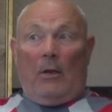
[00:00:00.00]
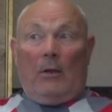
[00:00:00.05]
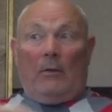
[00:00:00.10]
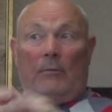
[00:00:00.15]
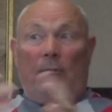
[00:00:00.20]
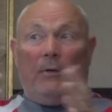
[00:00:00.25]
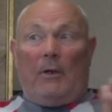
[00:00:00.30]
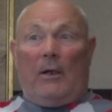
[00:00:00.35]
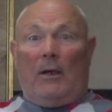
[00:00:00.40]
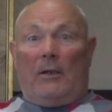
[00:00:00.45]

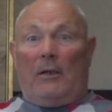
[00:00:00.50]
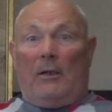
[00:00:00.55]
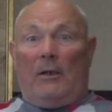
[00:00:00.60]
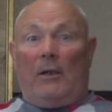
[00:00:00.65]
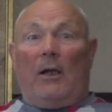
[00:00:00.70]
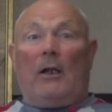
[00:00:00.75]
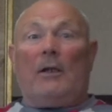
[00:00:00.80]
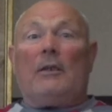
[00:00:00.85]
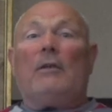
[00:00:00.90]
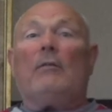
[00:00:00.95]

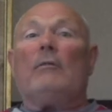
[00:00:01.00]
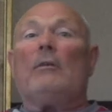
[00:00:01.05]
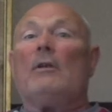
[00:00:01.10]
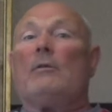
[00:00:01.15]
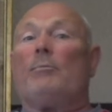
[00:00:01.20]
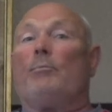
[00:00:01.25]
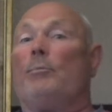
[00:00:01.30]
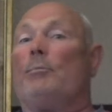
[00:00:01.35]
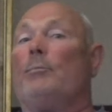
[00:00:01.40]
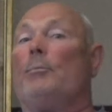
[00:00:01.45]
Двигательная
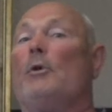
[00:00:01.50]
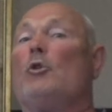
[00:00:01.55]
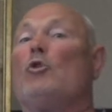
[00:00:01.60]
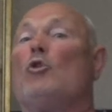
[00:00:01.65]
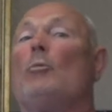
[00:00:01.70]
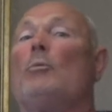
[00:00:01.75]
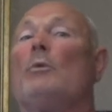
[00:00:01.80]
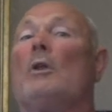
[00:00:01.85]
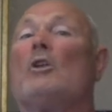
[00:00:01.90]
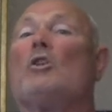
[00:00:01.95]
активность,
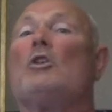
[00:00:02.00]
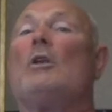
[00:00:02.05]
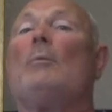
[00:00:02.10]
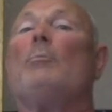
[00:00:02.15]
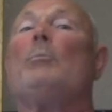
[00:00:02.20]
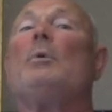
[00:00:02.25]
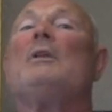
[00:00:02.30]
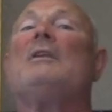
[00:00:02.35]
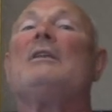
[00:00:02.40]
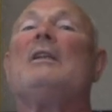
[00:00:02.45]
причем должна
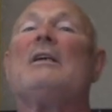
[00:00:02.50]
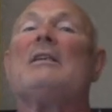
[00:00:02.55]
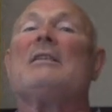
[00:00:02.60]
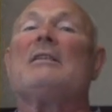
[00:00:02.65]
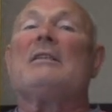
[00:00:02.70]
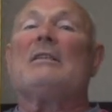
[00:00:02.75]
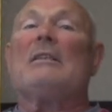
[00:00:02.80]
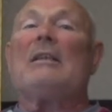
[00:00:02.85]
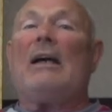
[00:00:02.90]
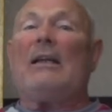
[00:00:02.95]
быть
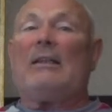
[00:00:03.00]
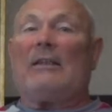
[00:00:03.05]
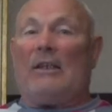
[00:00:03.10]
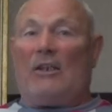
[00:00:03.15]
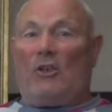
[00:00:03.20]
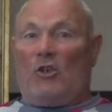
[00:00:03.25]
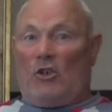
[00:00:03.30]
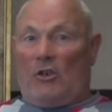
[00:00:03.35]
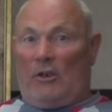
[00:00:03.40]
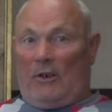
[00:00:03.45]

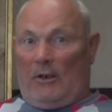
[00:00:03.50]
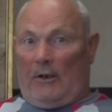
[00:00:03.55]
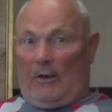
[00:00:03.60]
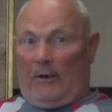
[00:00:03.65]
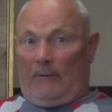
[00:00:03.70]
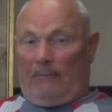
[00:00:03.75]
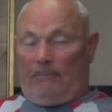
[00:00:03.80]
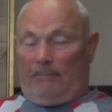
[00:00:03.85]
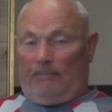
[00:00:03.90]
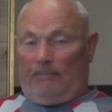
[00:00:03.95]
достаточная.